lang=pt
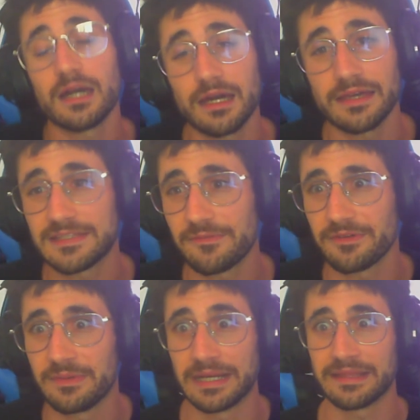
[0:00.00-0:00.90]
Ah, é
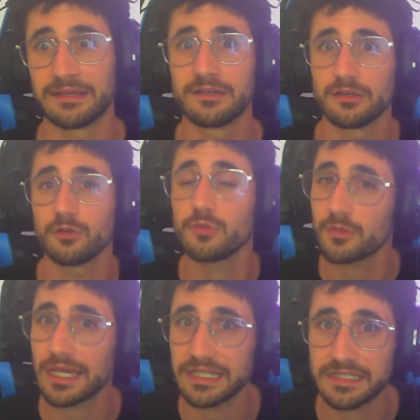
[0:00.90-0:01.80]
sempre a mesma merda.
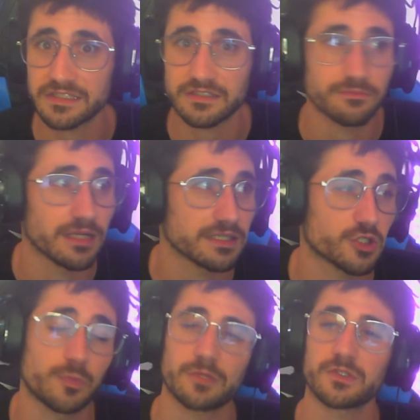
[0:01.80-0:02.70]
O meu nome é Rix,
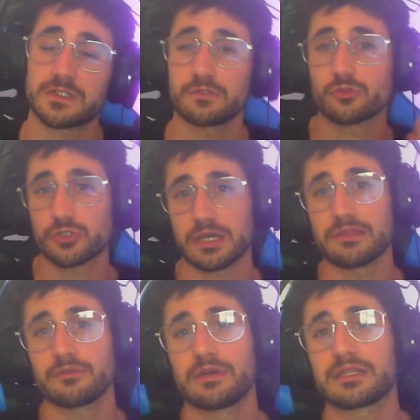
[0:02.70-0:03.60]
malta, espero que vocês tenham
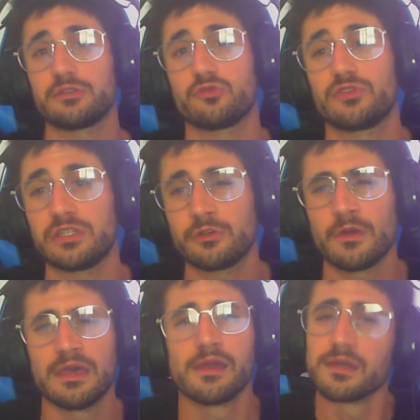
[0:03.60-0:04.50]
gostado aqui do
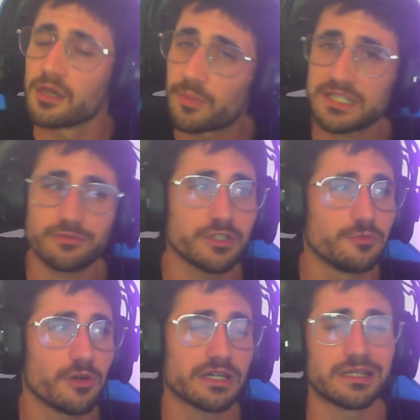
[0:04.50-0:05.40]
vídeo. Apareçam
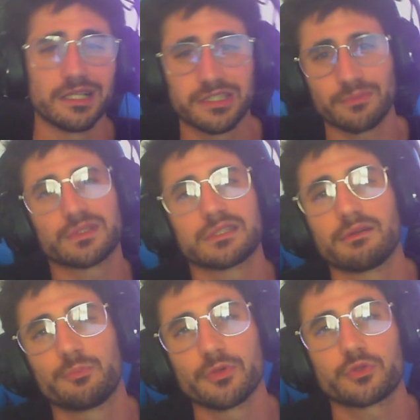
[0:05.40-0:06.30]
aí no meu canal
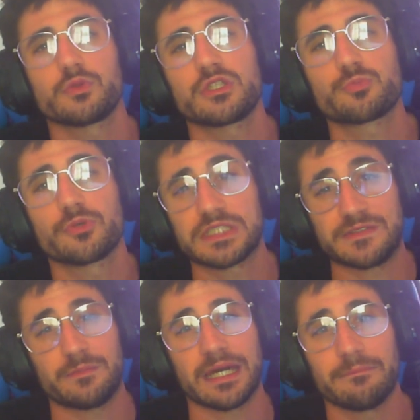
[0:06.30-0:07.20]

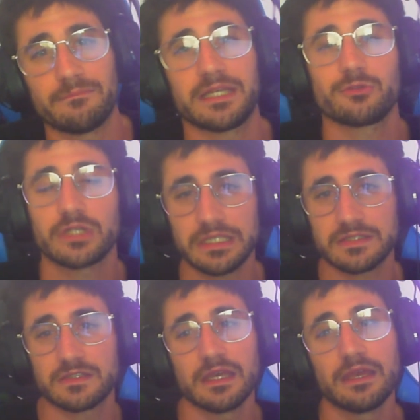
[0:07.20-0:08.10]
www.twitch.tv
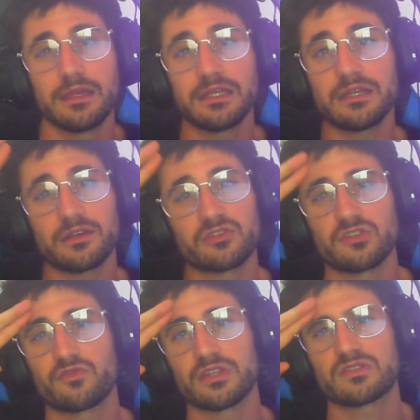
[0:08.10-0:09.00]
manorix e a
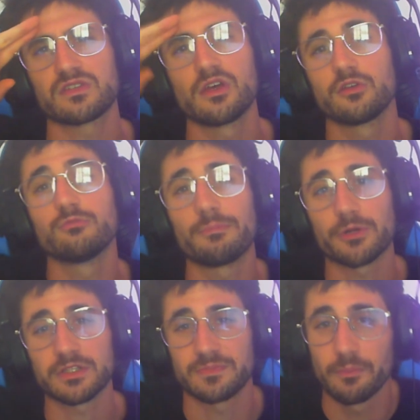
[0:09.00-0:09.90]
gente vê-se
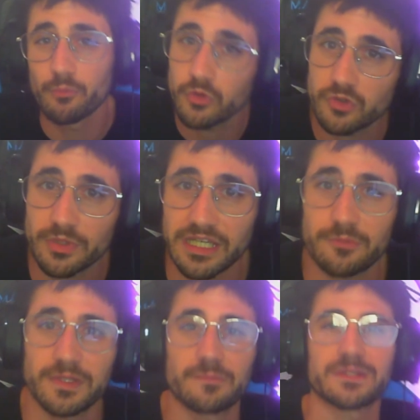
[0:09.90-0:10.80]
numa próxima. Muito
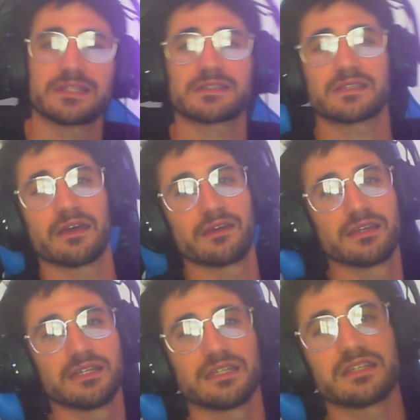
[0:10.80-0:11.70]
obrigado pela
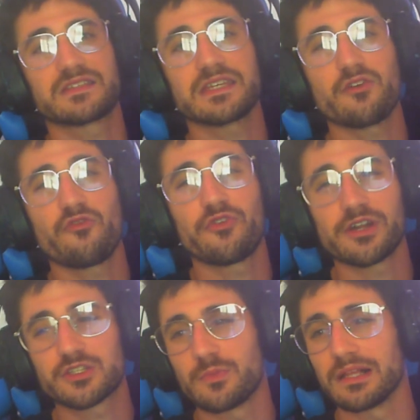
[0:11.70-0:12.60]
presença e sigam
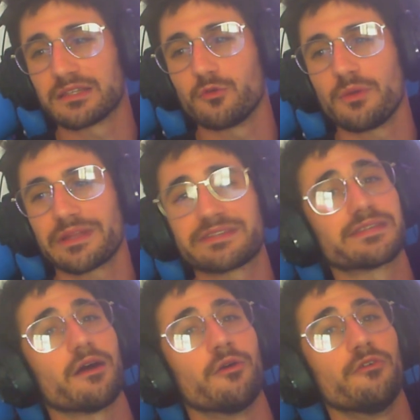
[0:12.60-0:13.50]
fortes, malta. Um
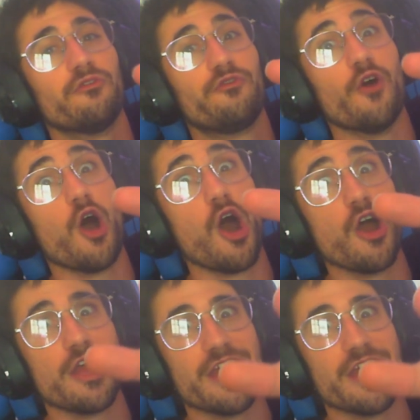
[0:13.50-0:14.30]
abração. Fui!